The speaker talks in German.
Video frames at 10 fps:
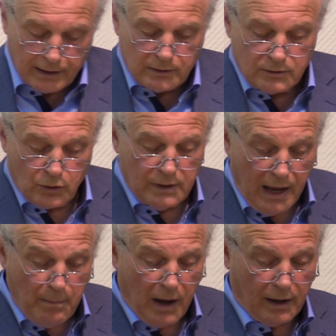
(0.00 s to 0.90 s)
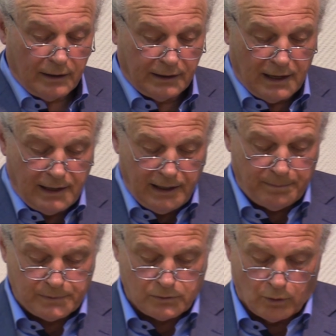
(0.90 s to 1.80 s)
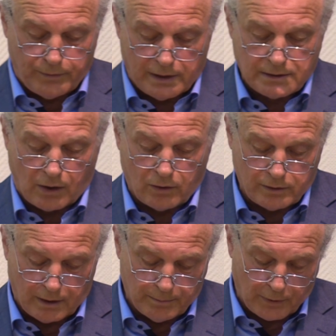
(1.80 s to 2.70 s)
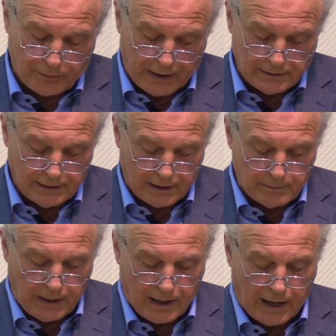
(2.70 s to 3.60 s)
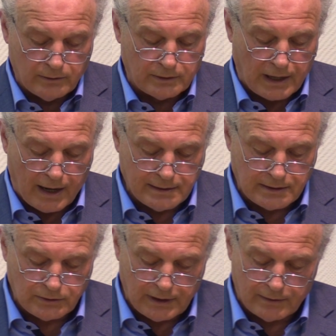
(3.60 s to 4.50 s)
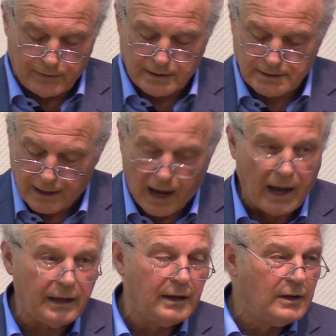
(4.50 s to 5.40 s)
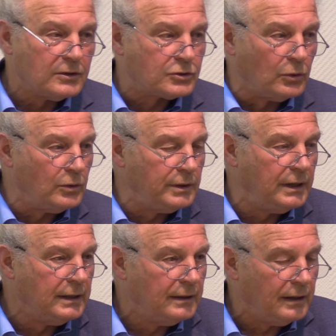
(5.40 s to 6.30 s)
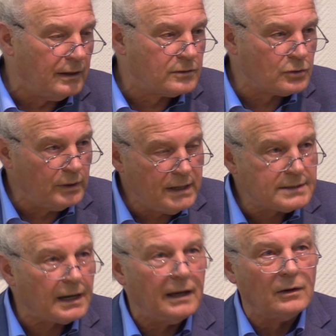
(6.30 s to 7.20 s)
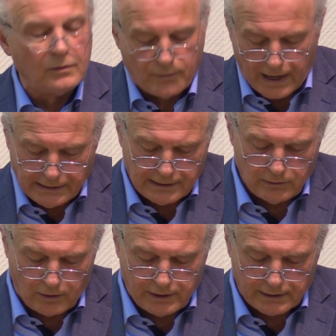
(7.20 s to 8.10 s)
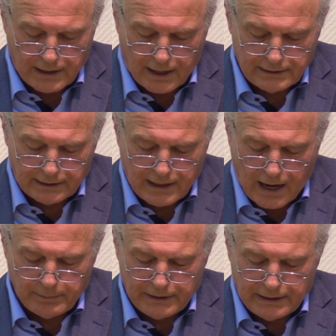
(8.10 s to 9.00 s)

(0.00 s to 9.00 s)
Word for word: hat schon immer geliebt, so wie es auch im Propheten Jeremia 31 steht, Vers 3, schon äh, zu Israel und weiter noch gedacht, ich habe